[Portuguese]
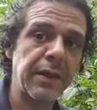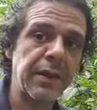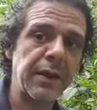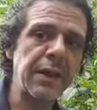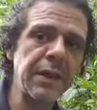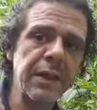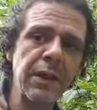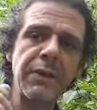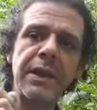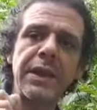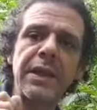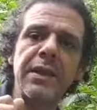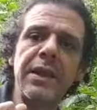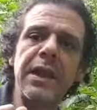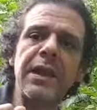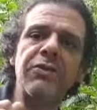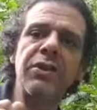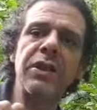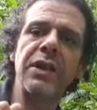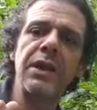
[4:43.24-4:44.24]
Então ele
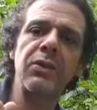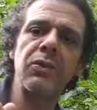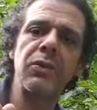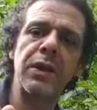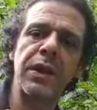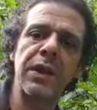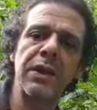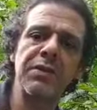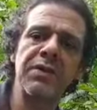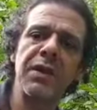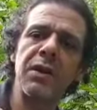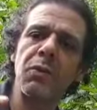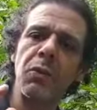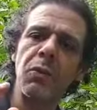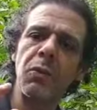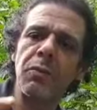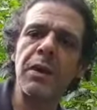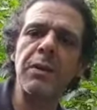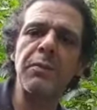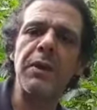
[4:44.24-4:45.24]
entende a natureza
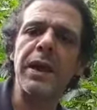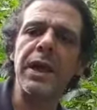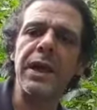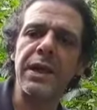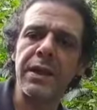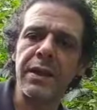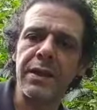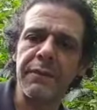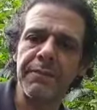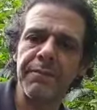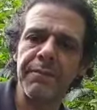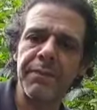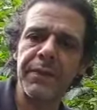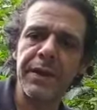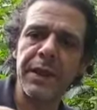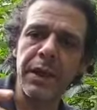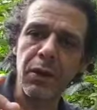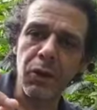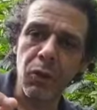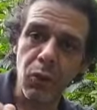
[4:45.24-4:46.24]
como uma mãe
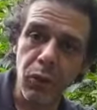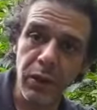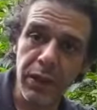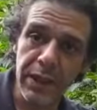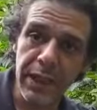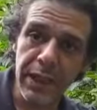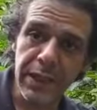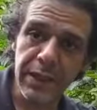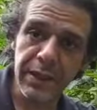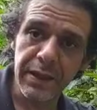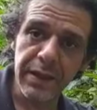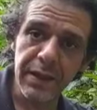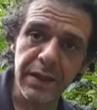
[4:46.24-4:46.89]
que cuida,